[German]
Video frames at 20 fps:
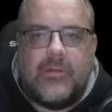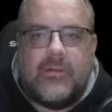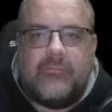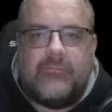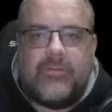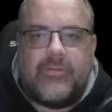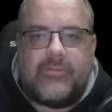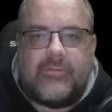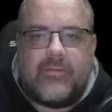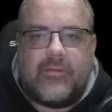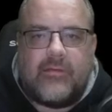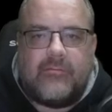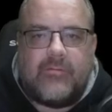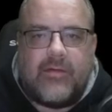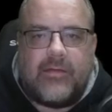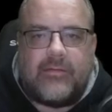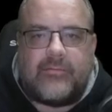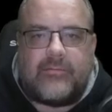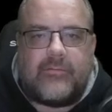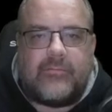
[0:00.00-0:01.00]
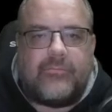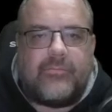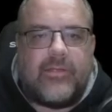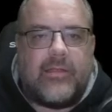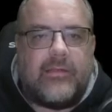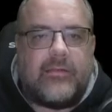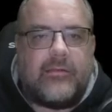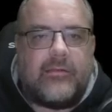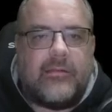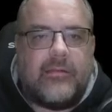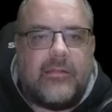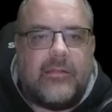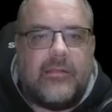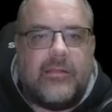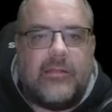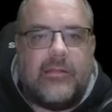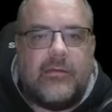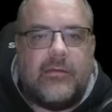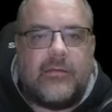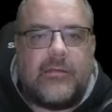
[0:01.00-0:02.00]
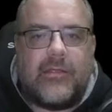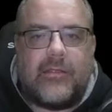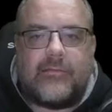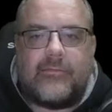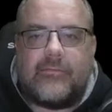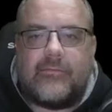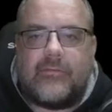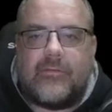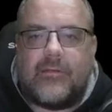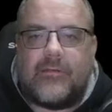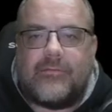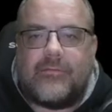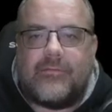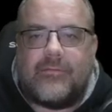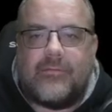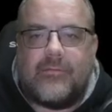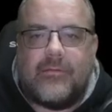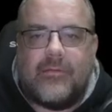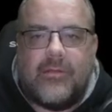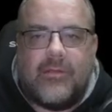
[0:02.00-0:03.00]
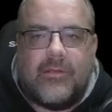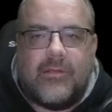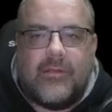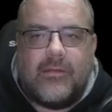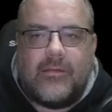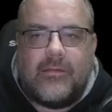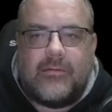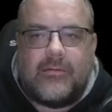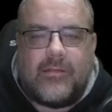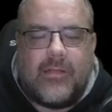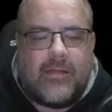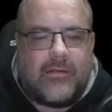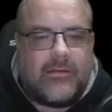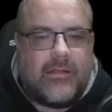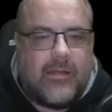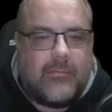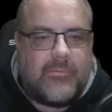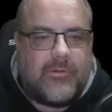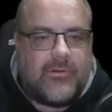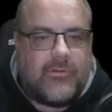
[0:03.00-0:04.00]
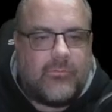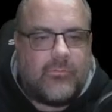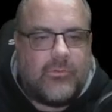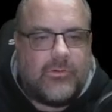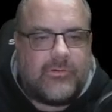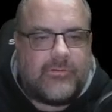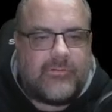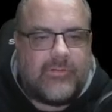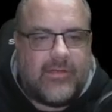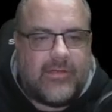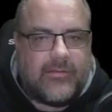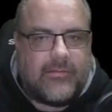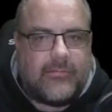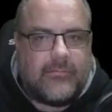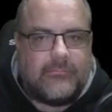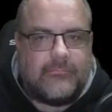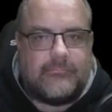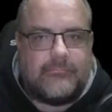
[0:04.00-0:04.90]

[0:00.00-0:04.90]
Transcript: Witzigerweise fehlt hier jetzt das, die Angabe der Uhrzeit.